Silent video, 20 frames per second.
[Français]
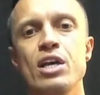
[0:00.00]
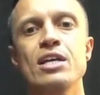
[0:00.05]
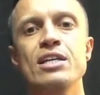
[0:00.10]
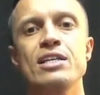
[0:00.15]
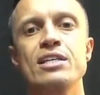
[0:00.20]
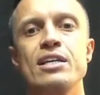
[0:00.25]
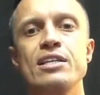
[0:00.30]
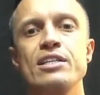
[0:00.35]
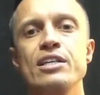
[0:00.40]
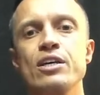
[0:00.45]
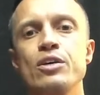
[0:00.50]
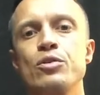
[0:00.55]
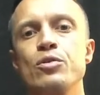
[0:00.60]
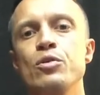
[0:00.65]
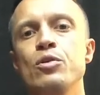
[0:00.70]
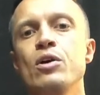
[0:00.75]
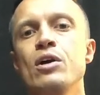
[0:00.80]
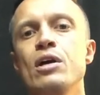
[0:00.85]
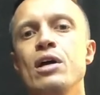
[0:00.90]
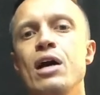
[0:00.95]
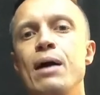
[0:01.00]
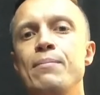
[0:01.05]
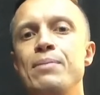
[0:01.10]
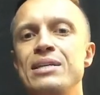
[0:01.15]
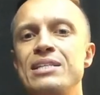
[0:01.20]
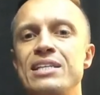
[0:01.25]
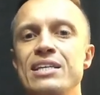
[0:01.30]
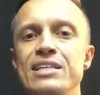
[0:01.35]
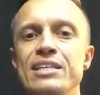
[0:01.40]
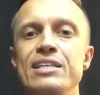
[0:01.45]
C'est-à-dire que un
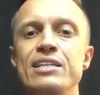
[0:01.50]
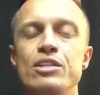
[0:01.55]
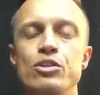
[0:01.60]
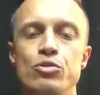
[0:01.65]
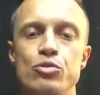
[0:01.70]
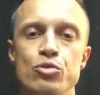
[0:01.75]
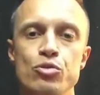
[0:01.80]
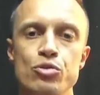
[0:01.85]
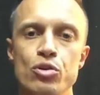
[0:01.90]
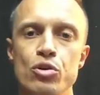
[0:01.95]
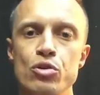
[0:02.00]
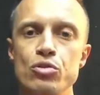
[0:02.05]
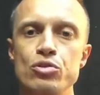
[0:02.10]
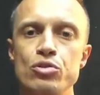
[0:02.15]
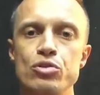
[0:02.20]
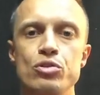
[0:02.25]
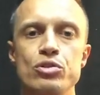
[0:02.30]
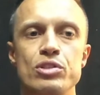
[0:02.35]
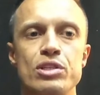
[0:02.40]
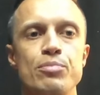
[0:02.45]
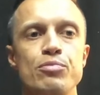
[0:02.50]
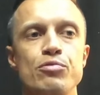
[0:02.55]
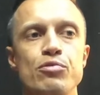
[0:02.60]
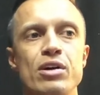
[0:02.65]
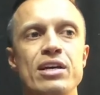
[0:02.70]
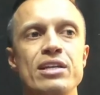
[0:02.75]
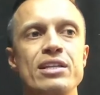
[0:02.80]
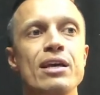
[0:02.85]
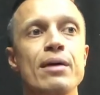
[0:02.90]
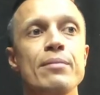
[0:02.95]
pass élite, de danse, ça
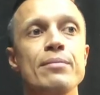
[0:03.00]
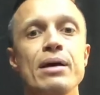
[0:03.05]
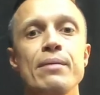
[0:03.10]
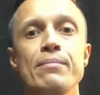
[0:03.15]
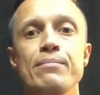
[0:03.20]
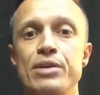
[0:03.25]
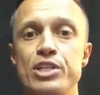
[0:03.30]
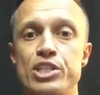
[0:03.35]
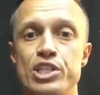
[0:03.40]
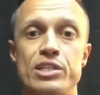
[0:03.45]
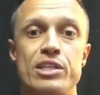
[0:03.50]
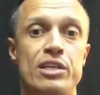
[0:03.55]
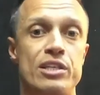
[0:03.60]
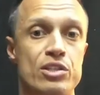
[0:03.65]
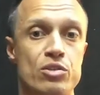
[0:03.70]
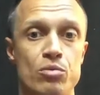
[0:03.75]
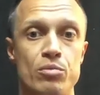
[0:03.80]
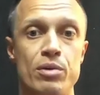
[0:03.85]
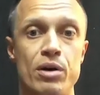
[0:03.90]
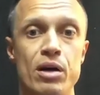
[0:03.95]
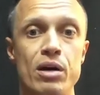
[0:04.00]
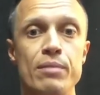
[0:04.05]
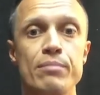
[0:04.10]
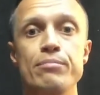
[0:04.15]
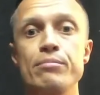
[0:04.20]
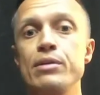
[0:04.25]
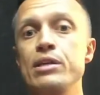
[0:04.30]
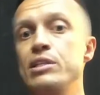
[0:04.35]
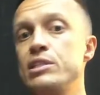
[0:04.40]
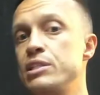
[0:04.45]
pourrait être très bien bachata kizomba,
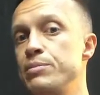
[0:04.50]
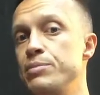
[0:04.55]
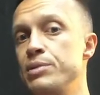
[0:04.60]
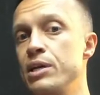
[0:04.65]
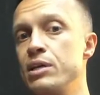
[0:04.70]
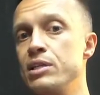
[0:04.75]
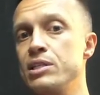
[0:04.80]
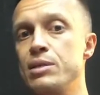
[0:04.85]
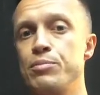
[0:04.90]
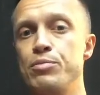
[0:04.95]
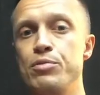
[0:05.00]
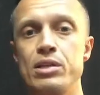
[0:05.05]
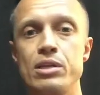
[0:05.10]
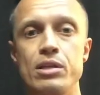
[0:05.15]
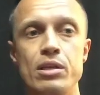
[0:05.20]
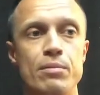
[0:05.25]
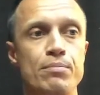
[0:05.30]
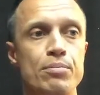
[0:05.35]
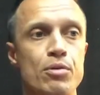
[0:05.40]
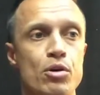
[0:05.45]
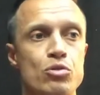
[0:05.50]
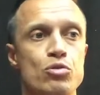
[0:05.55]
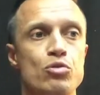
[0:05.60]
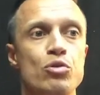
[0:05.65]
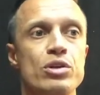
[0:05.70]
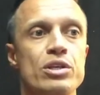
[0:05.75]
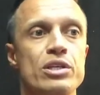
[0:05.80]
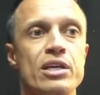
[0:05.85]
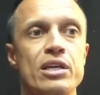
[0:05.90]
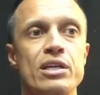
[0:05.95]
mais si bien ça peut être
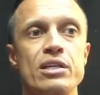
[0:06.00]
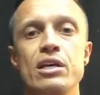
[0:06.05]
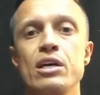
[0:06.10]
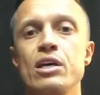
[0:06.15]
portoricaine